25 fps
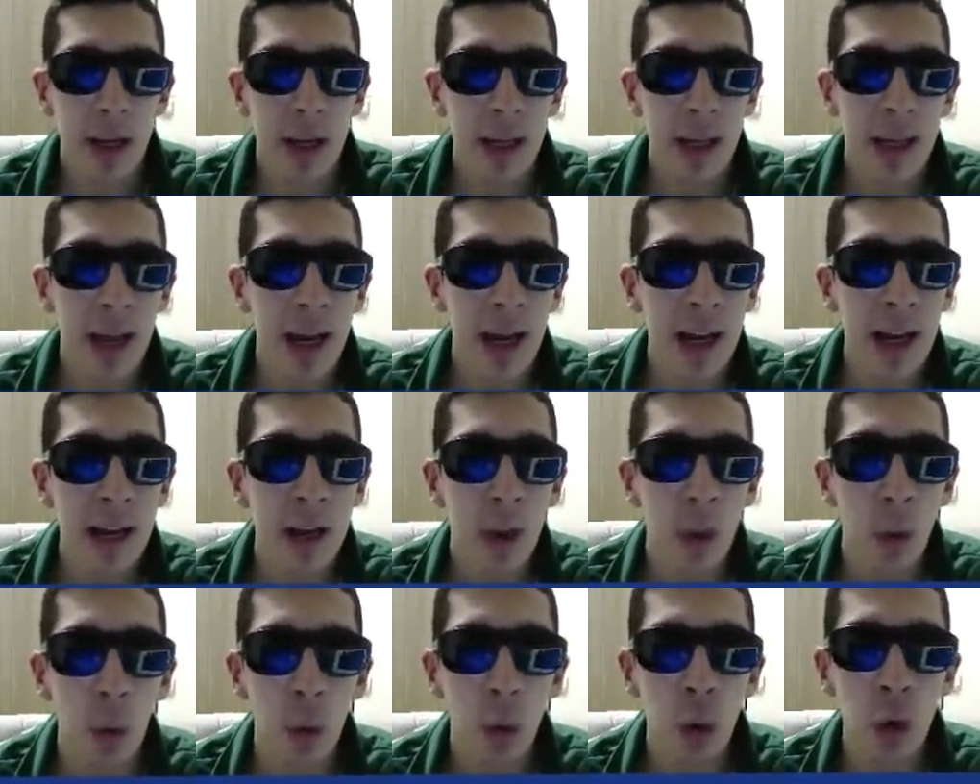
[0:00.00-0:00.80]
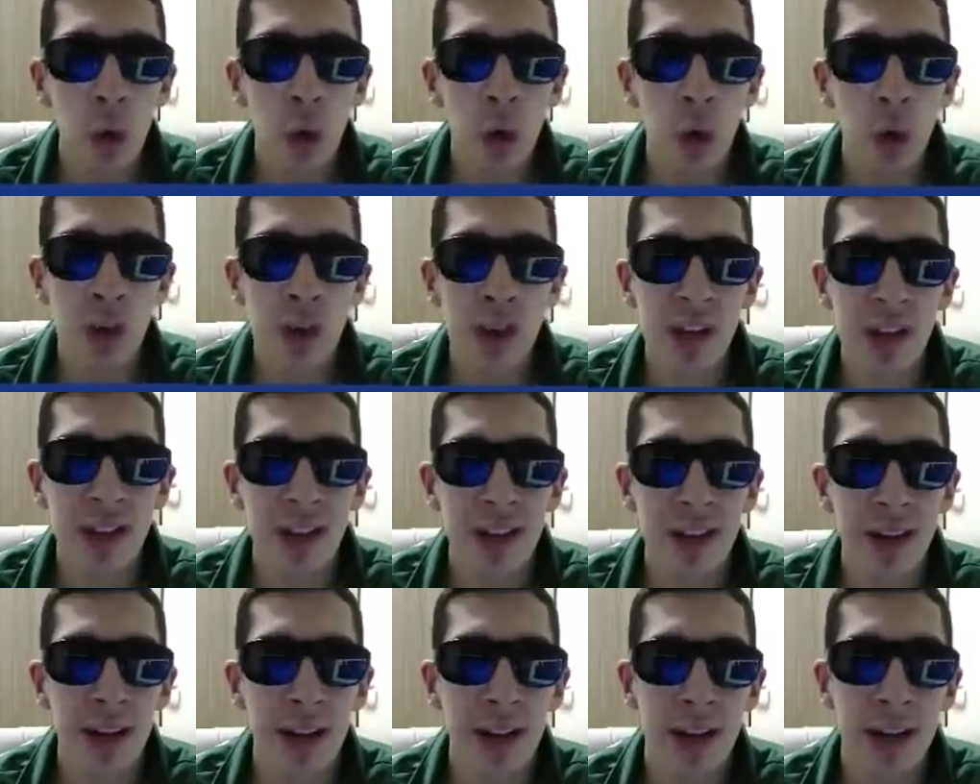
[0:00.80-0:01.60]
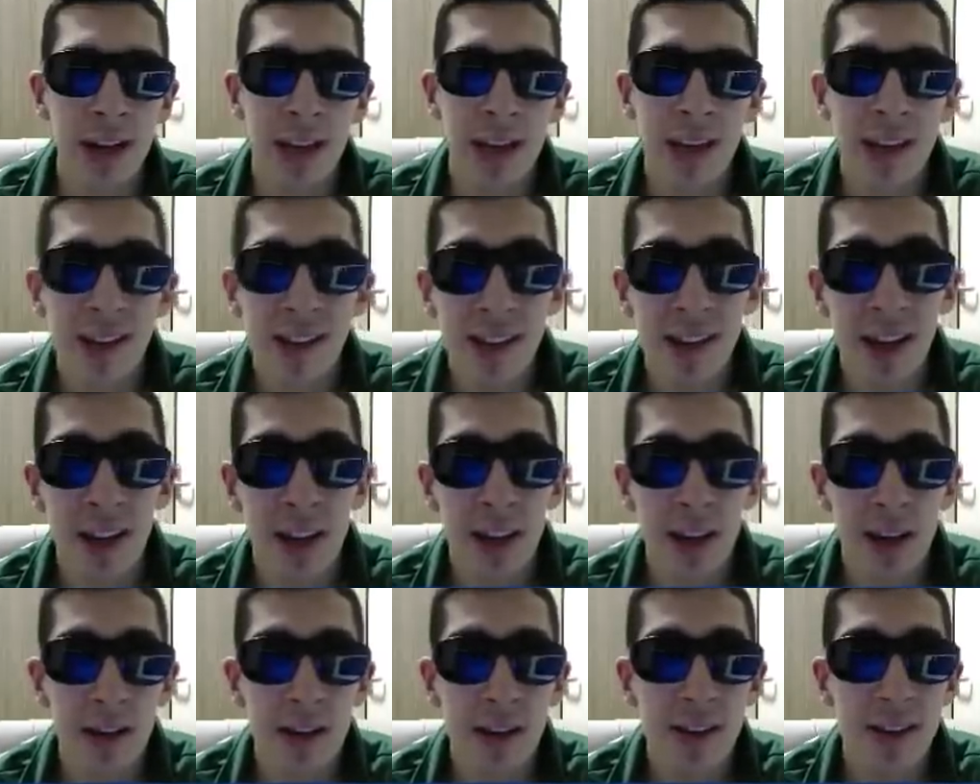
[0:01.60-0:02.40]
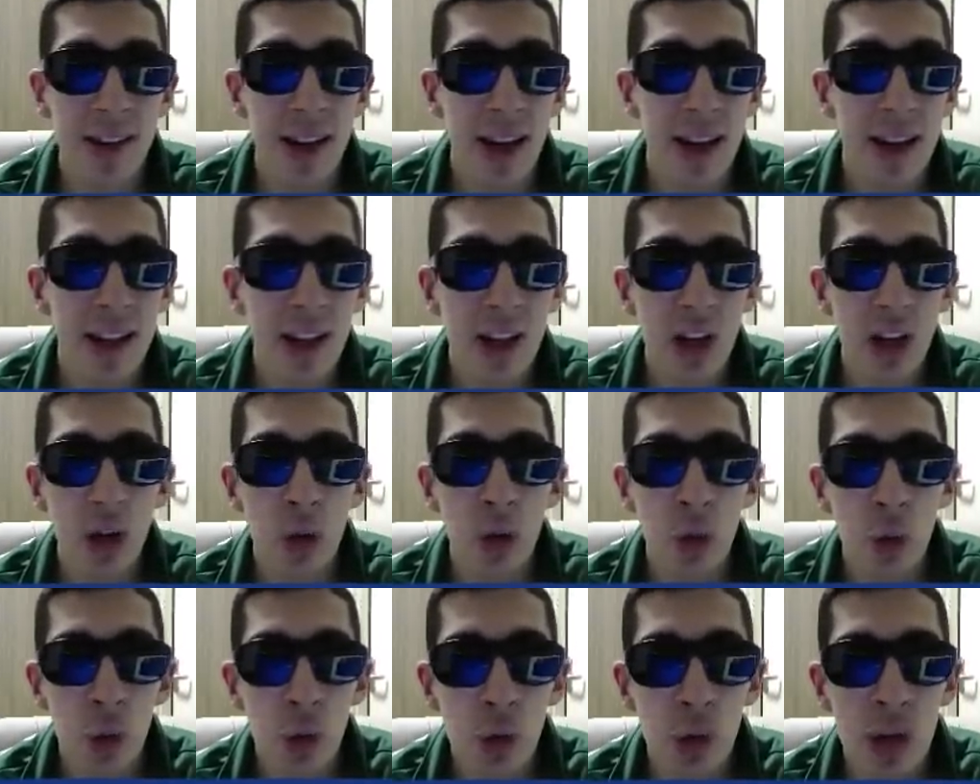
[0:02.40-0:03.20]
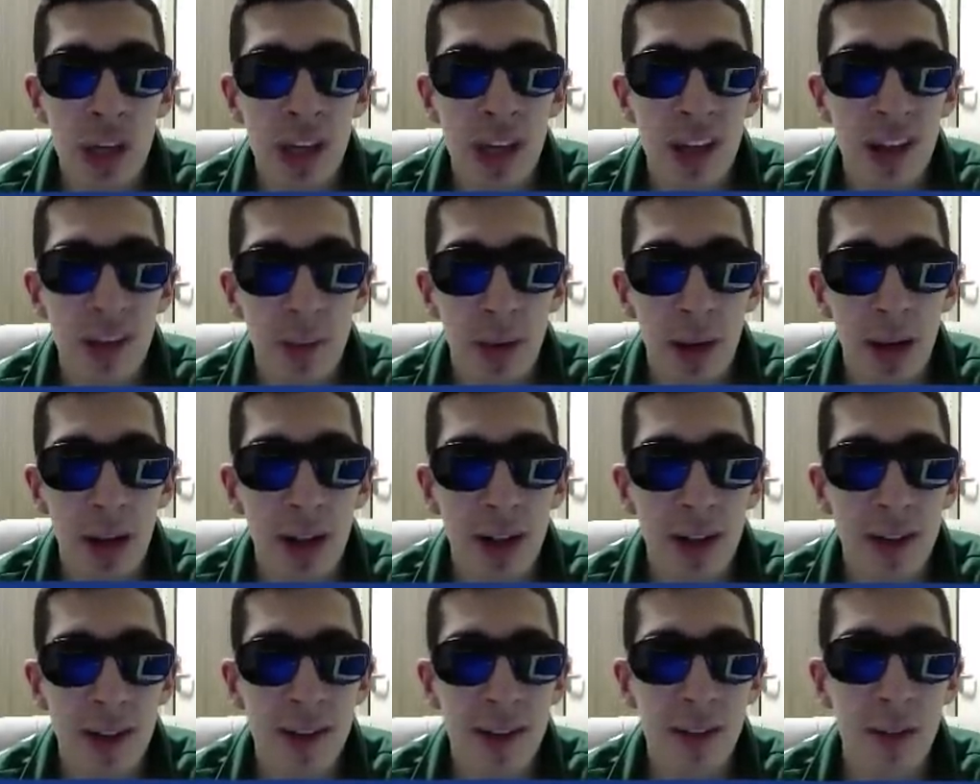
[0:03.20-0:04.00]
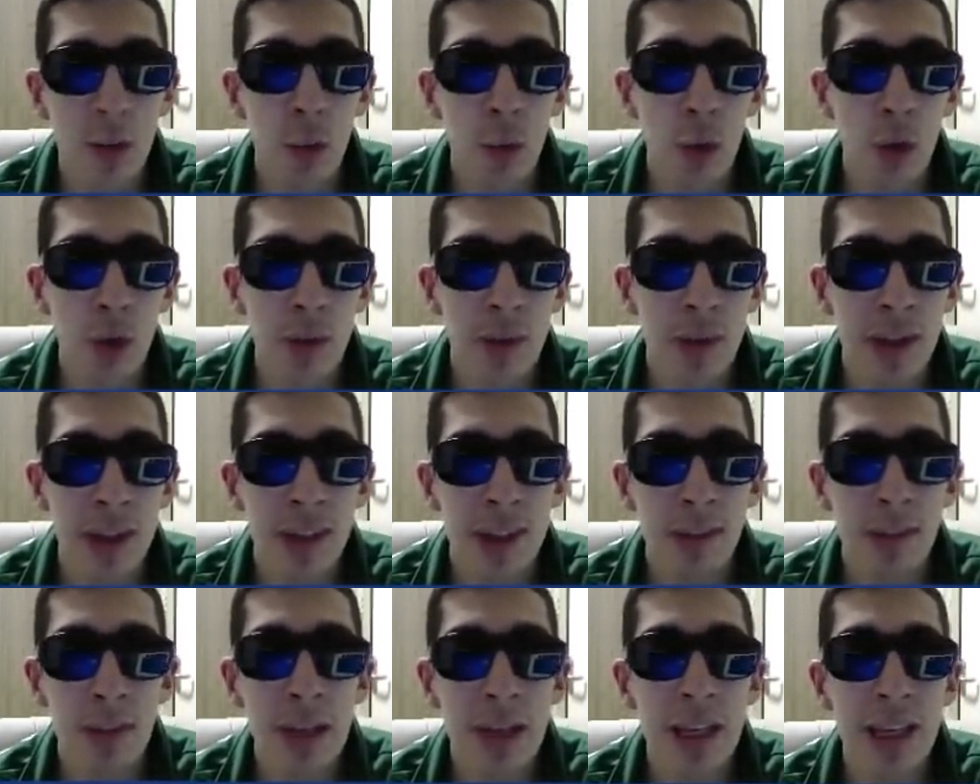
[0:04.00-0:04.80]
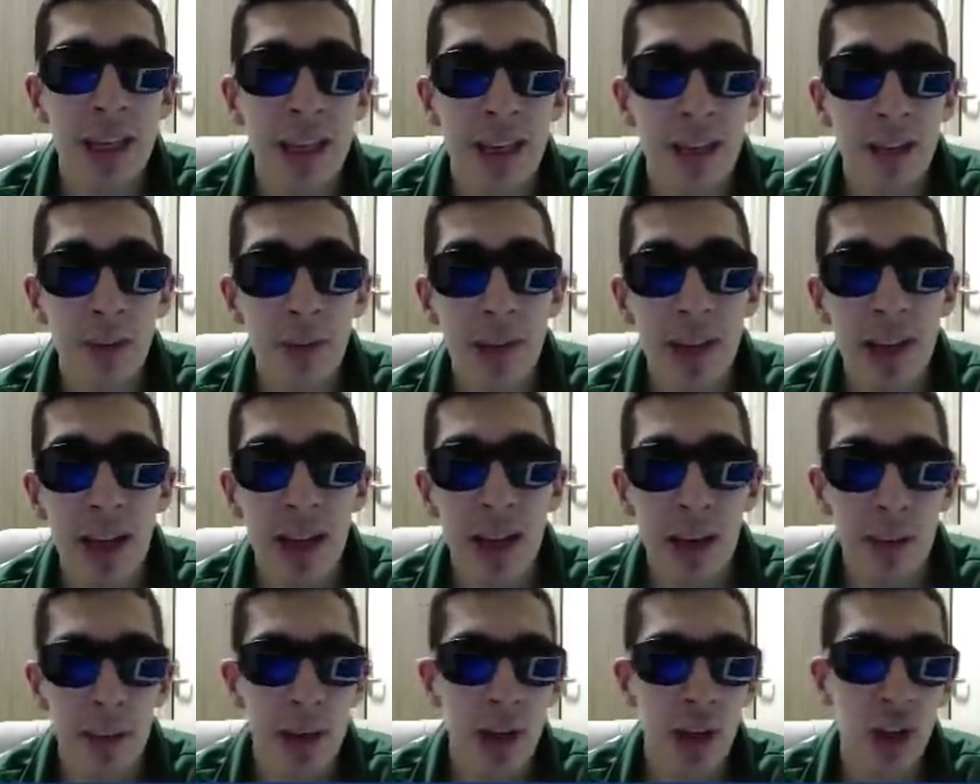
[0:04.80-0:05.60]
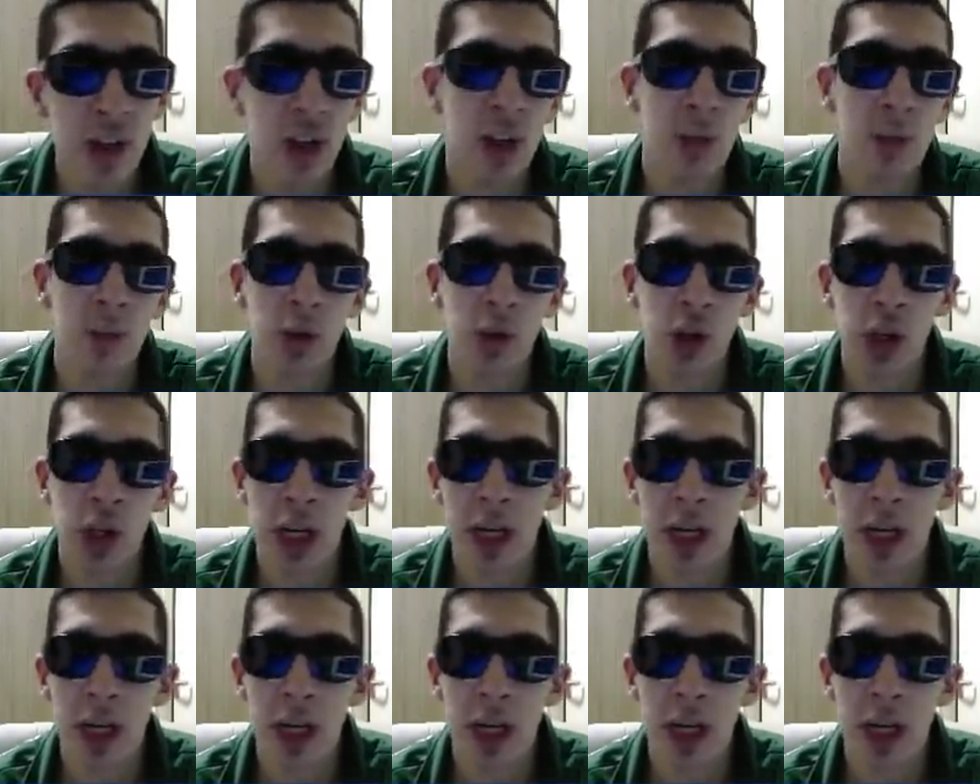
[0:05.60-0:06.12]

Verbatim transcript: Yani oyunu satın alan insanların sadece %26'sı Ultimate Team'de 20 tane maç yapmış.